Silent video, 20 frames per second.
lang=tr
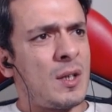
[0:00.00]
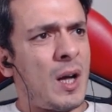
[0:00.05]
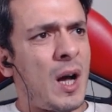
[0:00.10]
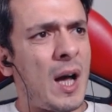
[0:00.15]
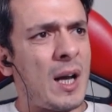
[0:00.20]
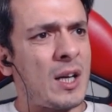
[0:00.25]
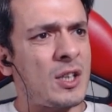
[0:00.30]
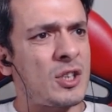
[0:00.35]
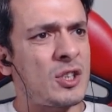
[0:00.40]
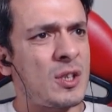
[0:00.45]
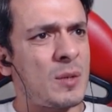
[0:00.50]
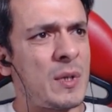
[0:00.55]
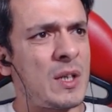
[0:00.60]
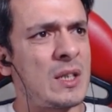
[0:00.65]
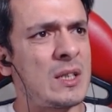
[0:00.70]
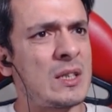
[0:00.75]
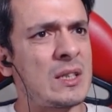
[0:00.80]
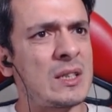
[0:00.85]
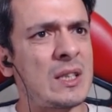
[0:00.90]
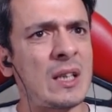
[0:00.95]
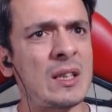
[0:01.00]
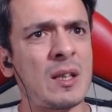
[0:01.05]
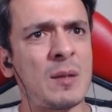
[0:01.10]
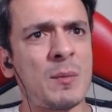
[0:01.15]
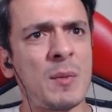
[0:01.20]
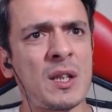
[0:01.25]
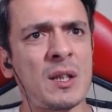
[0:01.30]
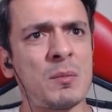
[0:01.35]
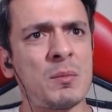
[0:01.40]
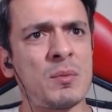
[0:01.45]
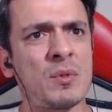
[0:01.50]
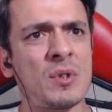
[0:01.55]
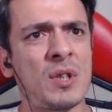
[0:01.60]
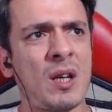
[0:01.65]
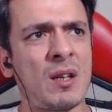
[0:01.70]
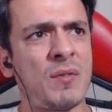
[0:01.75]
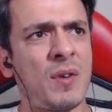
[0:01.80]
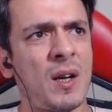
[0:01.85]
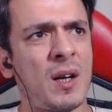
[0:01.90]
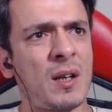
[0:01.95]
araştırmayı hızlandırma gibi bir
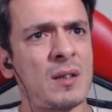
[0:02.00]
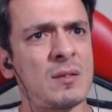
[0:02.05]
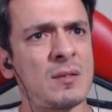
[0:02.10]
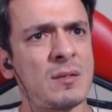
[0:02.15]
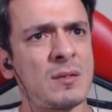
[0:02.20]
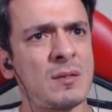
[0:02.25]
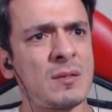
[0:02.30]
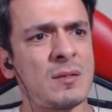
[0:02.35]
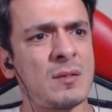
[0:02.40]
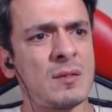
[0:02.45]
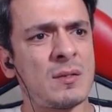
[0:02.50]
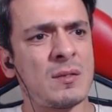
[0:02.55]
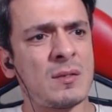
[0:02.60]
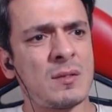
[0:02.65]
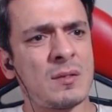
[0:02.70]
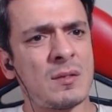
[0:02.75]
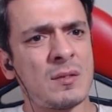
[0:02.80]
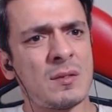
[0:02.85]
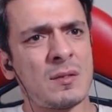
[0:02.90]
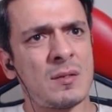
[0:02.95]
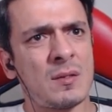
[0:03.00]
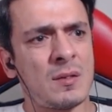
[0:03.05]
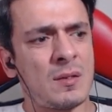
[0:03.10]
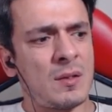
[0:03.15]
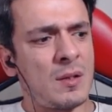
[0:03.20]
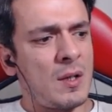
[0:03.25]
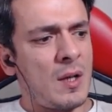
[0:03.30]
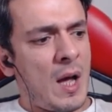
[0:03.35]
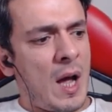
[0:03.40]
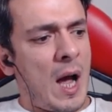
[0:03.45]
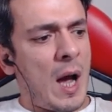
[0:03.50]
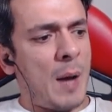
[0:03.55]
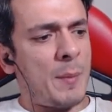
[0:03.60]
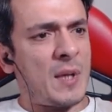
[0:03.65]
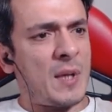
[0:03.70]
şey falan. Ha bir